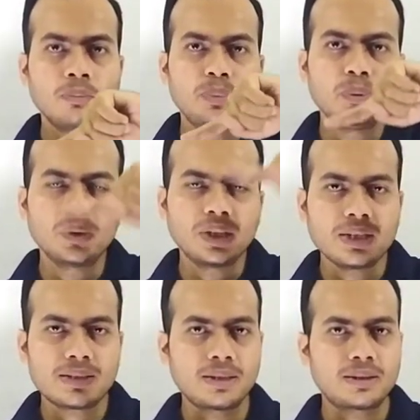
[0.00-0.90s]

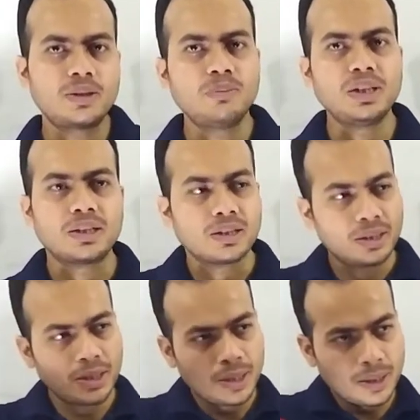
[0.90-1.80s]
पूरे सर्किट में
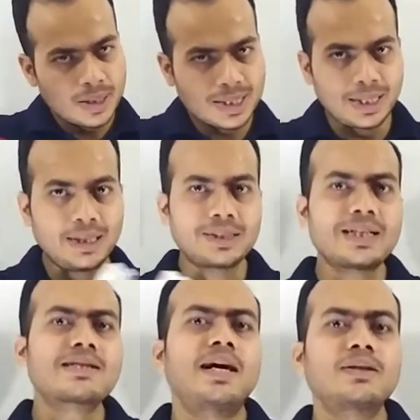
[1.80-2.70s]
सेल
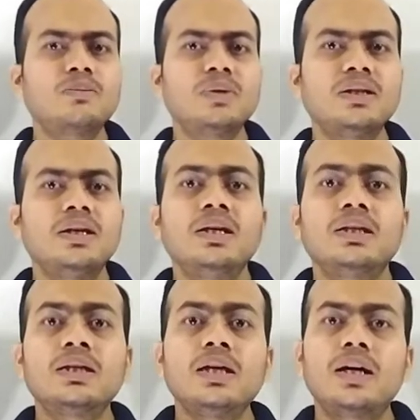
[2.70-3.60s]
के साथ में
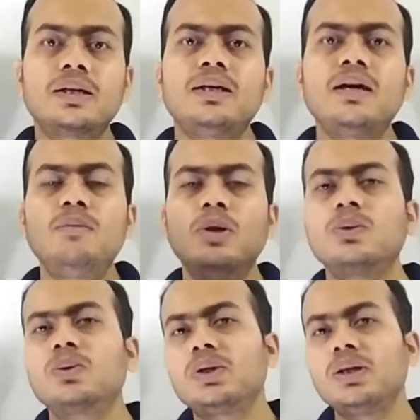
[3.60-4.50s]
यानी अगर हम
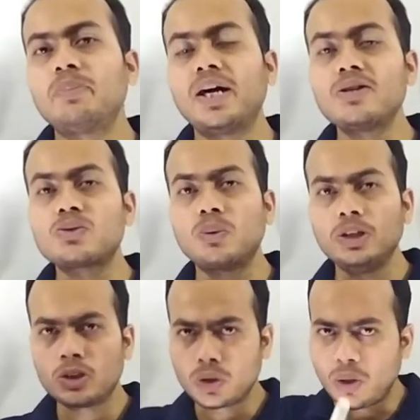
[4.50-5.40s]
लोगों के पास
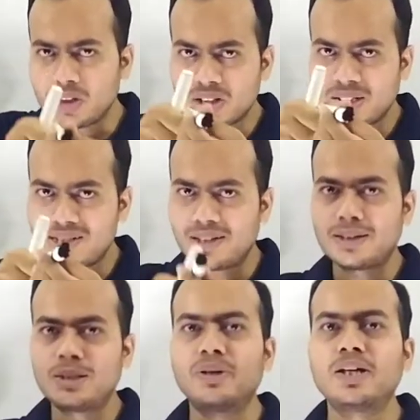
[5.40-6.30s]
कोई टॉर्च का
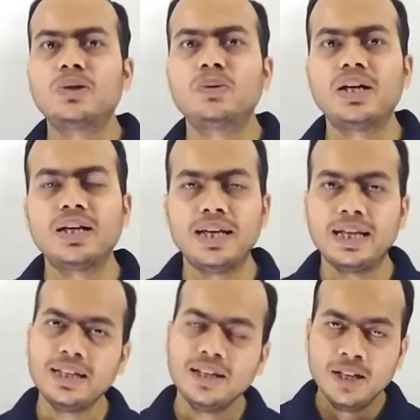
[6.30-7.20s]
सर्किट बना हुआ है